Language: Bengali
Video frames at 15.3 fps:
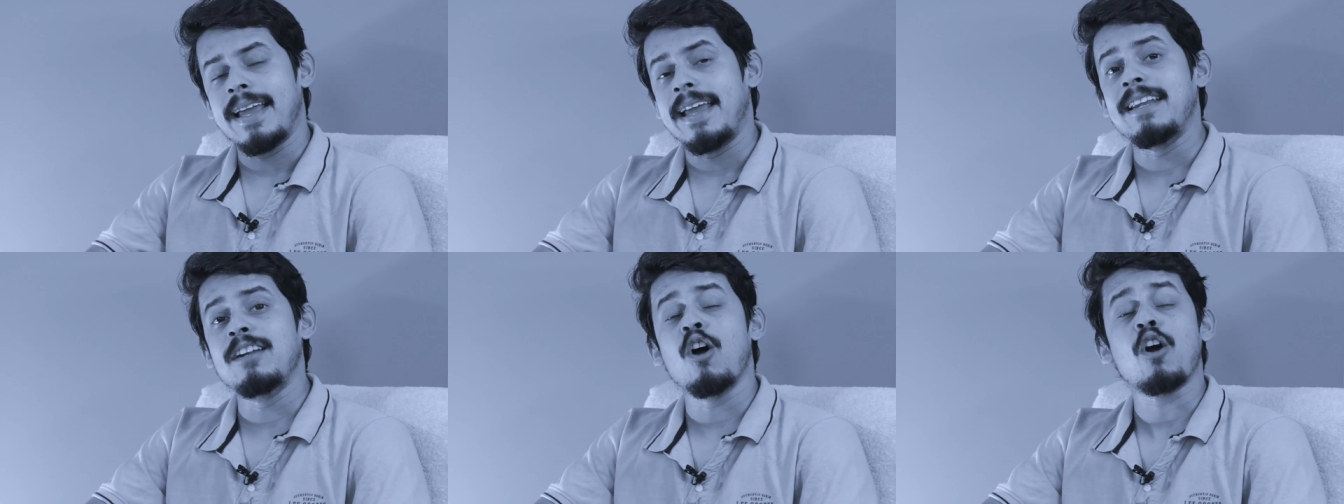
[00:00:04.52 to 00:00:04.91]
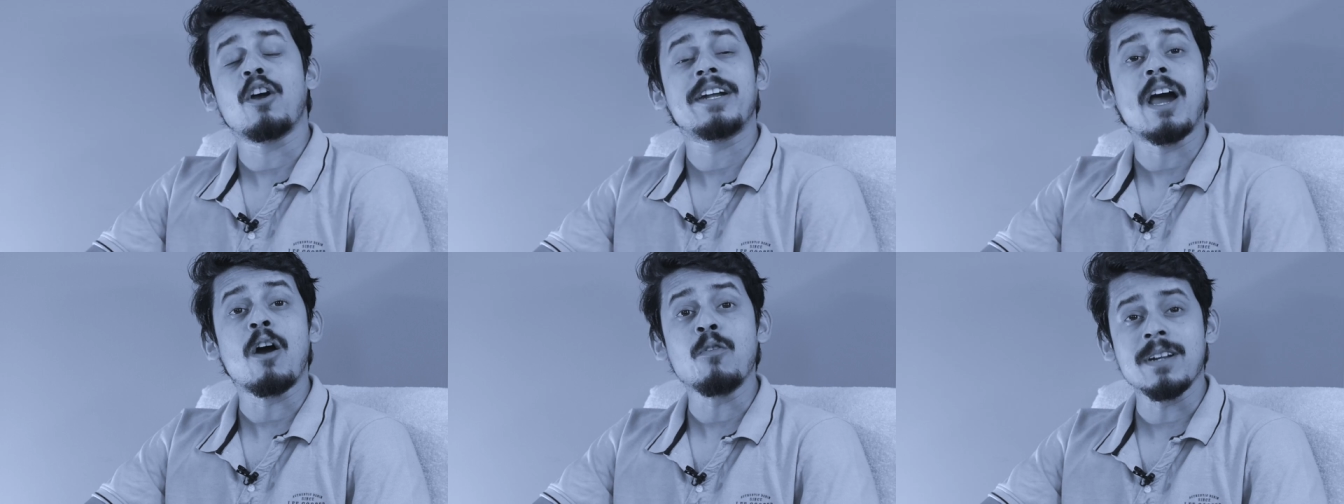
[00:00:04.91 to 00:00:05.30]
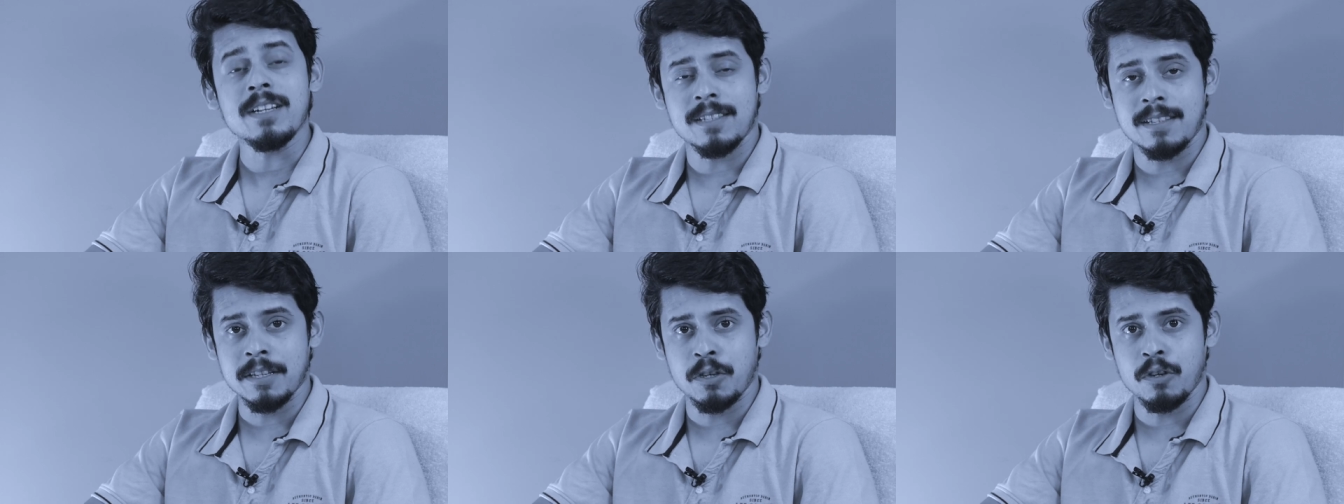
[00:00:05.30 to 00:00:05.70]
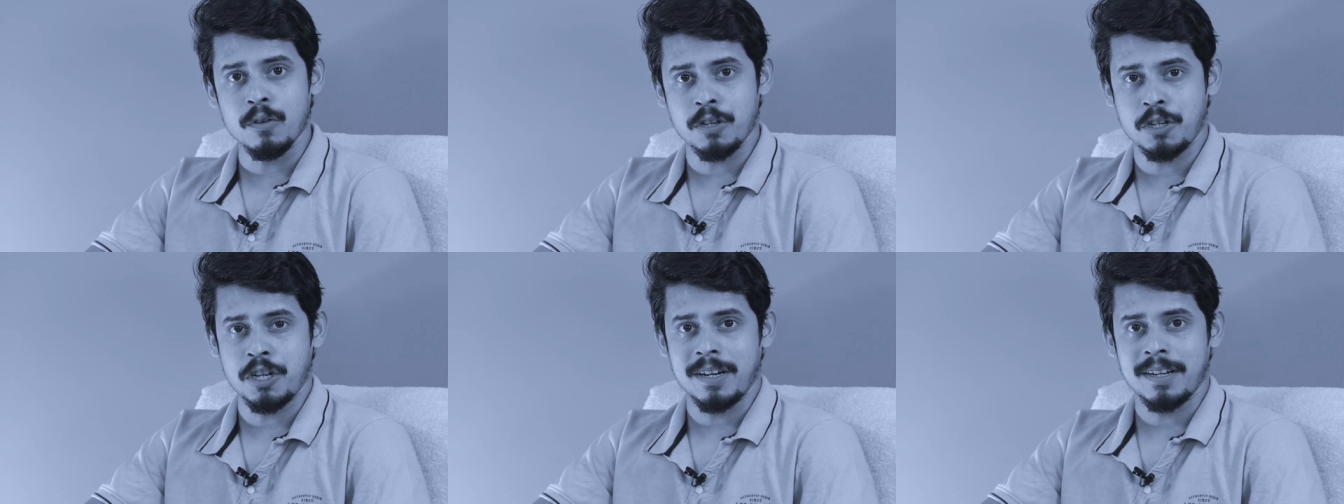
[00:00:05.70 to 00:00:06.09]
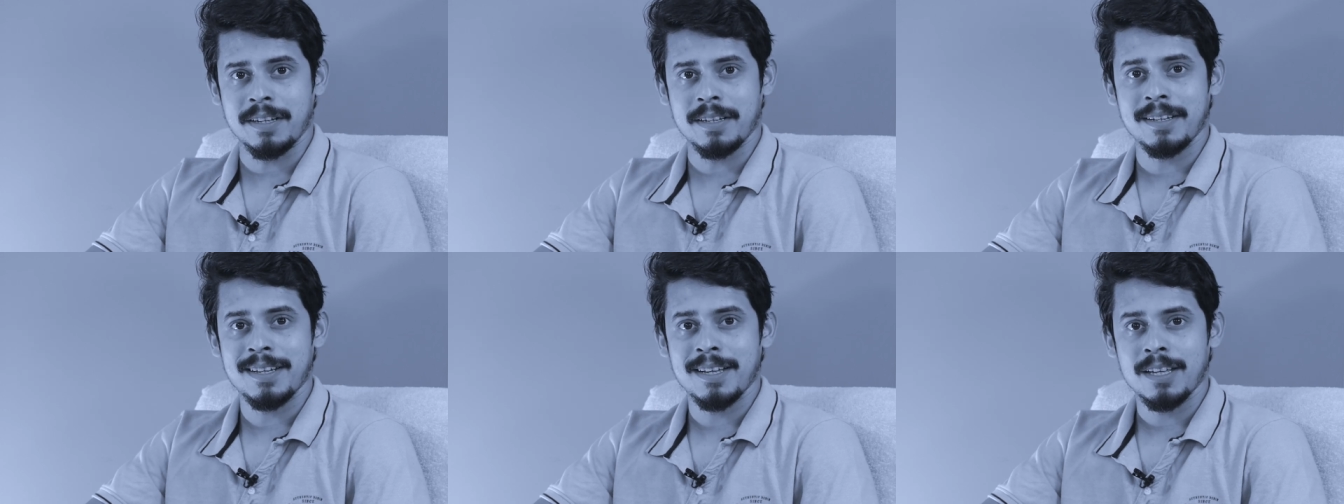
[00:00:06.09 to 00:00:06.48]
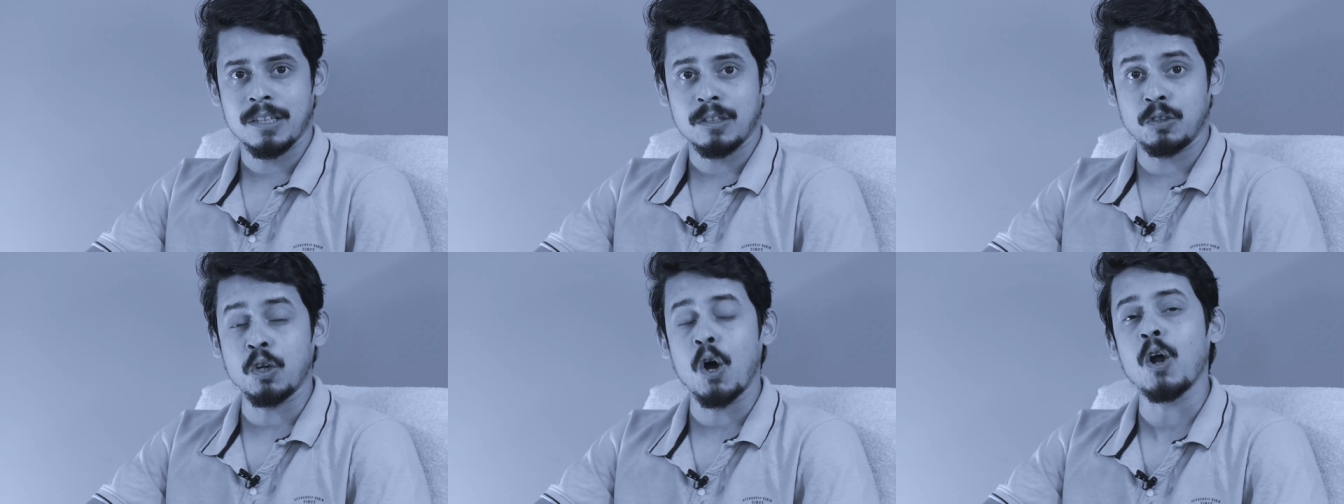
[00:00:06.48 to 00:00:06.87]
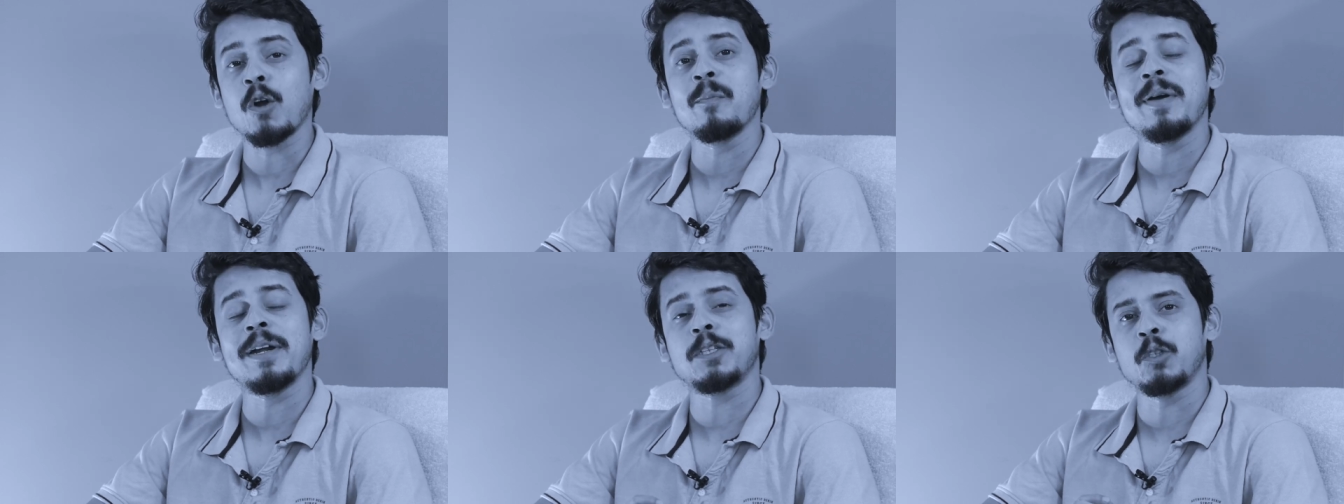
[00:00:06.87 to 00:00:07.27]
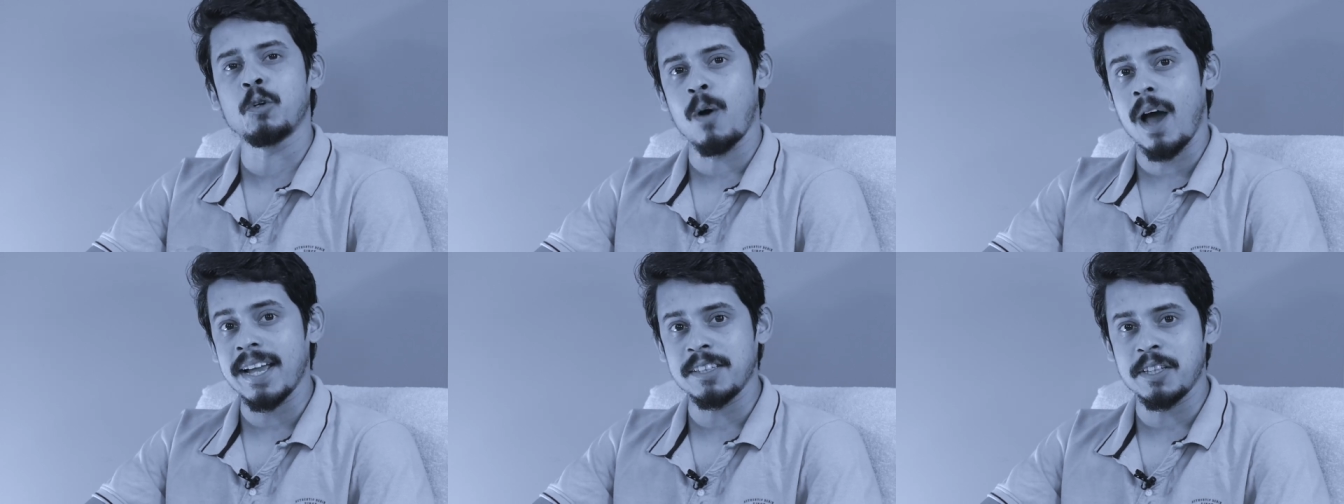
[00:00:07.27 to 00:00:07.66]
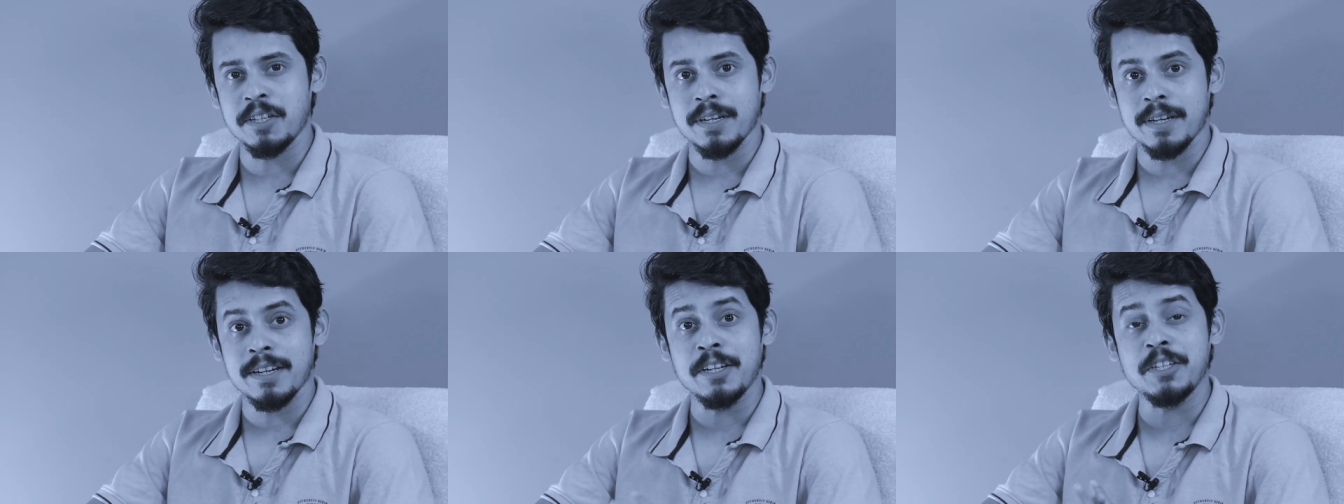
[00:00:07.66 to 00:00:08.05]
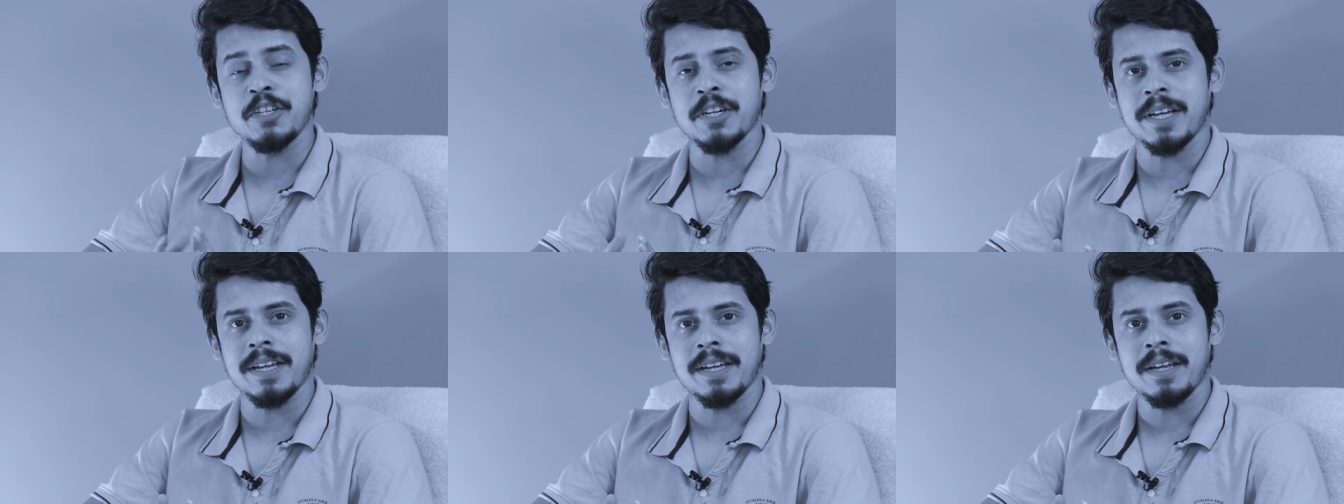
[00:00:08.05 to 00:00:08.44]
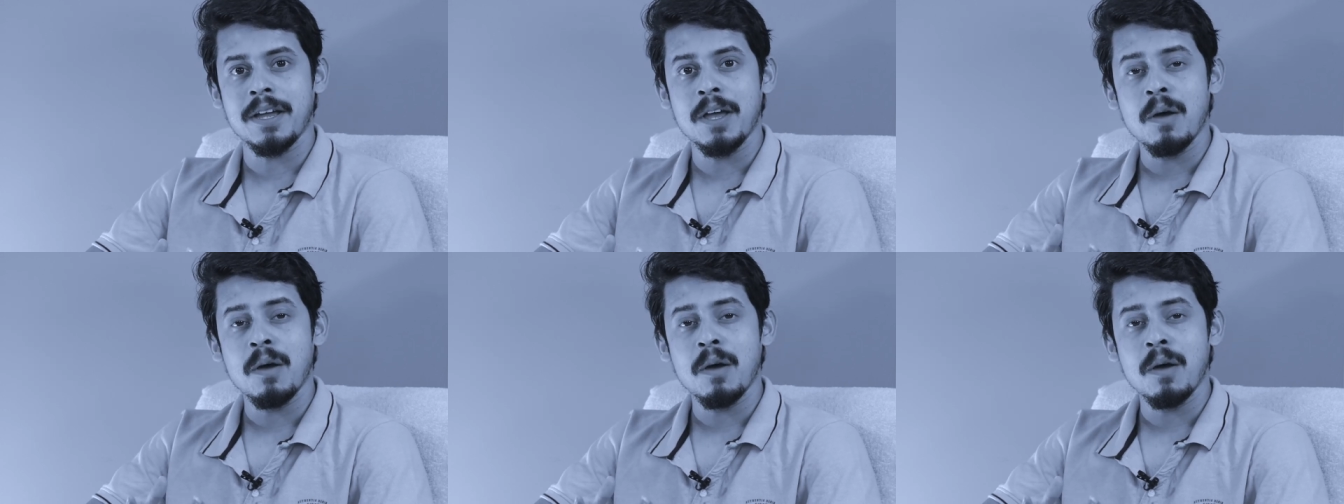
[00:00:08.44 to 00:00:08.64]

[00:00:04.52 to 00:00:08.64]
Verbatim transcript: এই লকডাউনের সিচুয়েশনে ধর্মের দোহাই দিয়ে নিজেকে